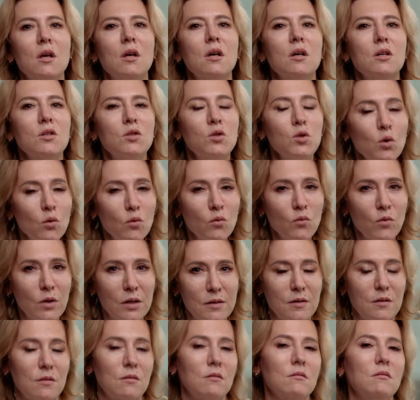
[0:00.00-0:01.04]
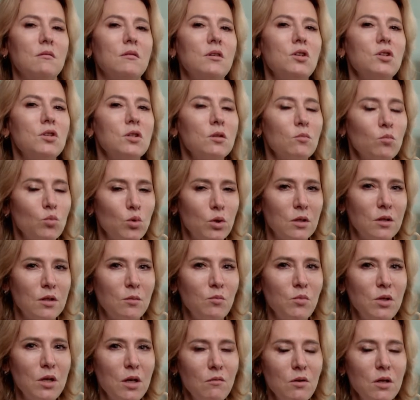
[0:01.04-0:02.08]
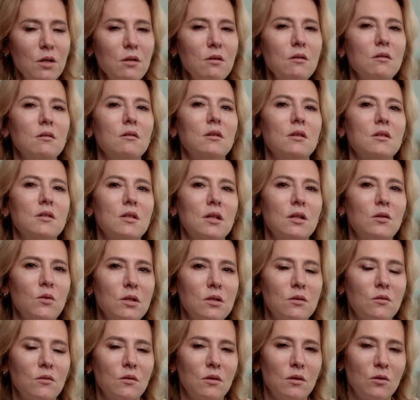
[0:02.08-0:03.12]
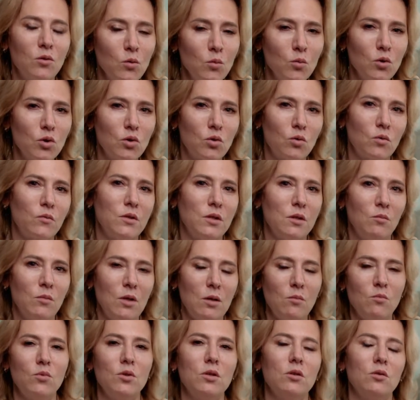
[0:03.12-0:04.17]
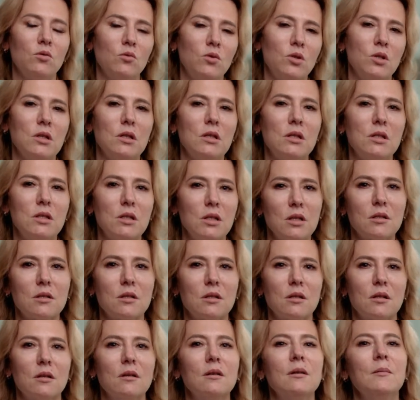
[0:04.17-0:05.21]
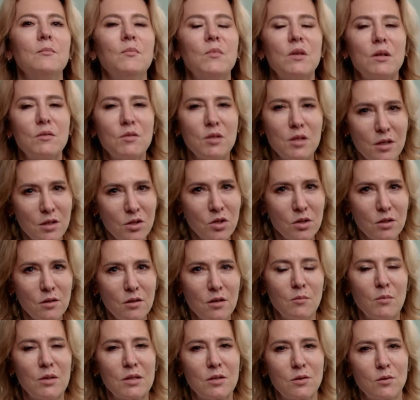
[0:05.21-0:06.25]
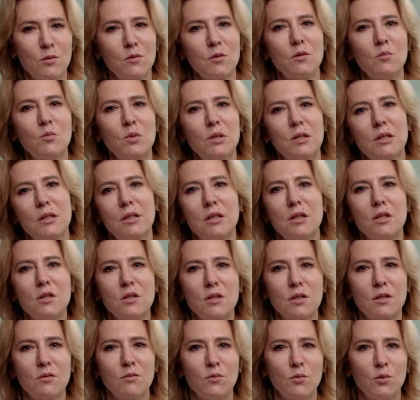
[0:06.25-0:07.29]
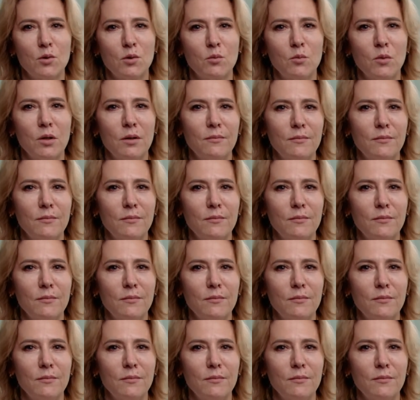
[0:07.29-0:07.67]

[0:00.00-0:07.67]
Ждем вас! Режим будет объявлен и, соответственно, думаю, что всем нам будет очень интересно. До встречи на Московском бронхологическом форуме.